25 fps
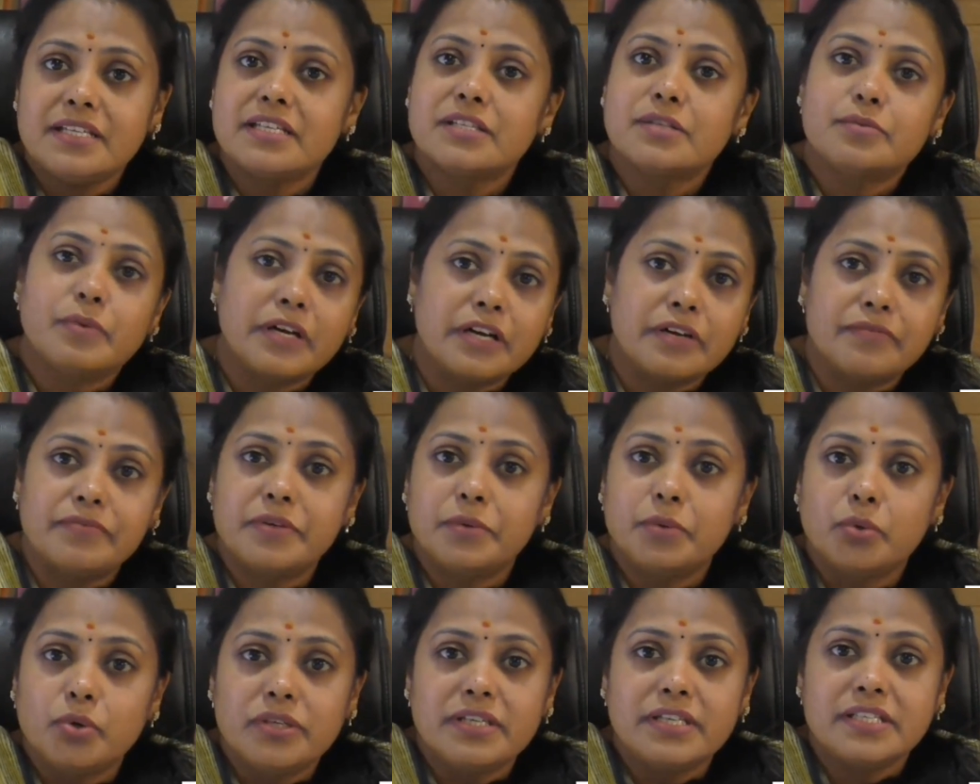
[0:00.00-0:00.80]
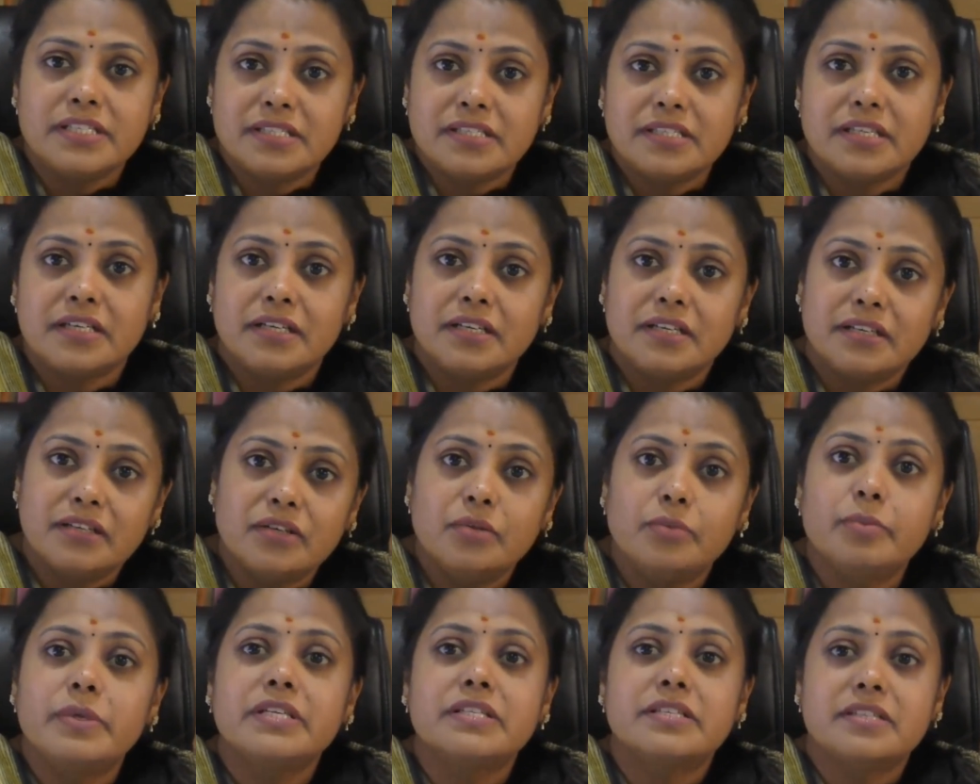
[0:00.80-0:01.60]
It is one of the oldest uh,
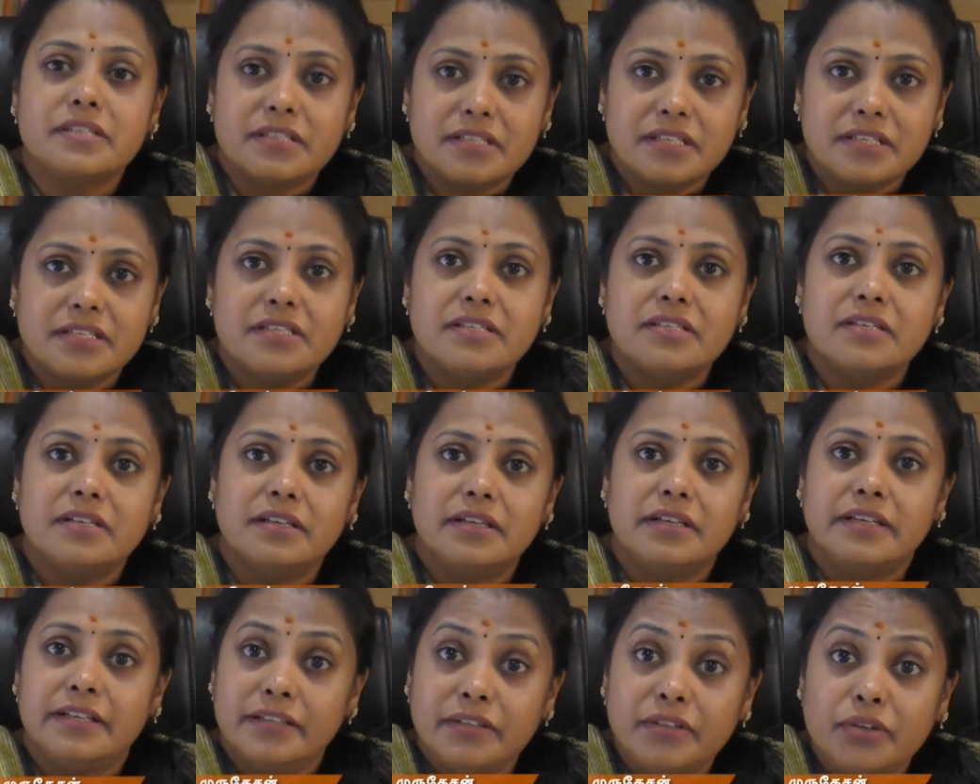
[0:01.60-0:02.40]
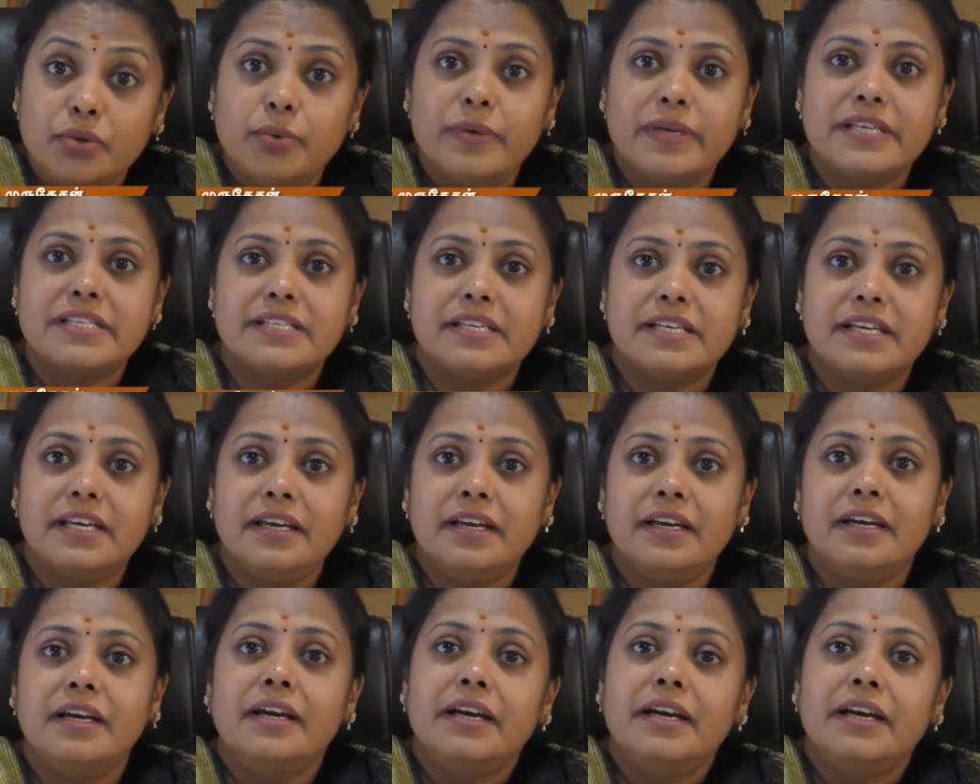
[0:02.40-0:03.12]
universities uh, in USA.